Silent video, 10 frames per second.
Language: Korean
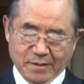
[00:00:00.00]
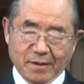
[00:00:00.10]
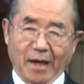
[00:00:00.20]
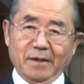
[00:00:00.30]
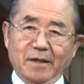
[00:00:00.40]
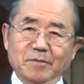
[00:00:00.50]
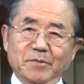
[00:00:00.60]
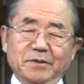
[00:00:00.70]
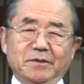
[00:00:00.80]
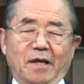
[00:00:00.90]

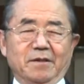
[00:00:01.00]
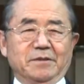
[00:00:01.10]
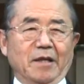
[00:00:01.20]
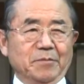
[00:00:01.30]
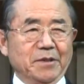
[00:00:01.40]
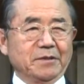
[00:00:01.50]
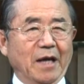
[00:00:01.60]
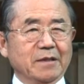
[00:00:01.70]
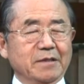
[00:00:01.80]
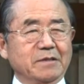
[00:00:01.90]
하나님은 다른 사람들을
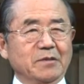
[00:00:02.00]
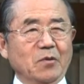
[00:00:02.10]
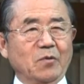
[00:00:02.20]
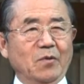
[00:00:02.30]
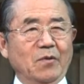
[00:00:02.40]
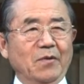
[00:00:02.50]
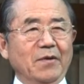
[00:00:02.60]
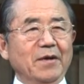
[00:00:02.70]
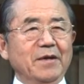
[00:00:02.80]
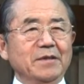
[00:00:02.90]
다 제쳐놓고
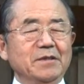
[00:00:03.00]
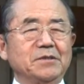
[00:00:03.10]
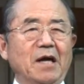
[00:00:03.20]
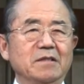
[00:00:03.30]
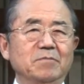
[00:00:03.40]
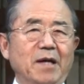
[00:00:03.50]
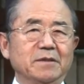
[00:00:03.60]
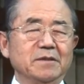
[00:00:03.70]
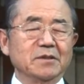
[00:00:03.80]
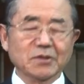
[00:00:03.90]
이
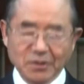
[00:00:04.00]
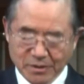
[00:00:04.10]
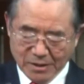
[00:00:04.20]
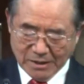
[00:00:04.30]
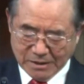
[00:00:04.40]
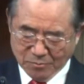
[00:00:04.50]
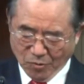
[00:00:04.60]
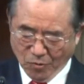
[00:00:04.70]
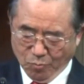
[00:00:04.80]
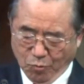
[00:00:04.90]
사르밧 여인의
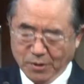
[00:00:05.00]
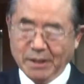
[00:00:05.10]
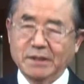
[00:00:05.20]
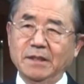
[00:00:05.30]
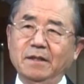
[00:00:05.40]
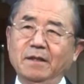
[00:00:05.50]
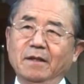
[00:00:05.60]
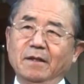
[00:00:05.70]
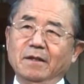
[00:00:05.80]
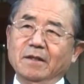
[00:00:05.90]
집으로 보내신
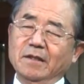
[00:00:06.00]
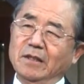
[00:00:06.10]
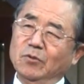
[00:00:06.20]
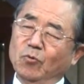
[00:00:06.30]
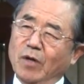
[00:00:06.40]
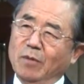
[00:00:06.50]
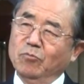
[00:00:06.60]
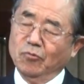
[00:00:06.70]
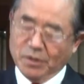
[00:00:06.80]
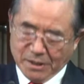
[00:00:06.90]
이유가
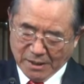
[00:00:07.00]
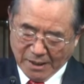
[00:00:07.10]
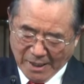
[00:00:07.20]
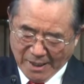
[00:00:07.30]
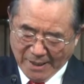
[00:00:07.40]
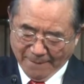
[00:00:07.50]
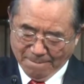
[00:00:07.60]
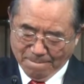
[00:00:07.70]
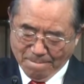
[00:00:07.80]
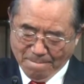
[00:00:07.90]
무엇인가
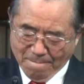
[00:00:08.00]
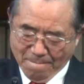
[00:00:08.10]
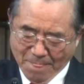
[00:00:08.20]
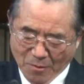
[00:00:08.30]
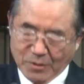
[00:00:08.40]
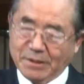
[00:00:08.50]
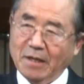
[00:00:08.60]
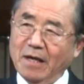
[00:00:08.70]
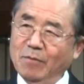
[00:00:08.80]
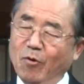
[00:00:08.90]
우리
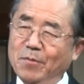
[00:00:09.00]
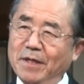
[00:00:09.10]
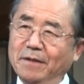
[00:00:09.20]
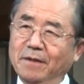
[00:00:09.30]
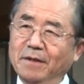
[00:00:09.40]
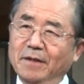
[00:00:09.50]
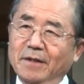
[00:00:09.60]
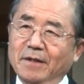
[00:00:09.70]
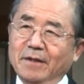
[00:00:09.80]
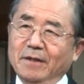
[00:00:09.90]
생각해 보면
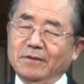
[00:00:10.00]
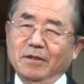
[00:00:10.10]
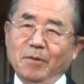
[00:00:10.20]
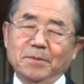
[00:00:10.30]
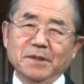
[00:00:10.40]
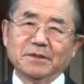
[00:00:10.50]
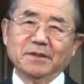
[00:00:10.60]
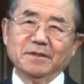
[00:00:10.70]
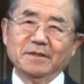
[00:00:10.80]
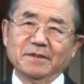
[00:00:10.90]
틀림없이
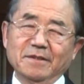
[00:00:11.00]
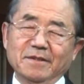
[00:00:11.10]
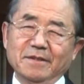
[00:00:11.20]
어떤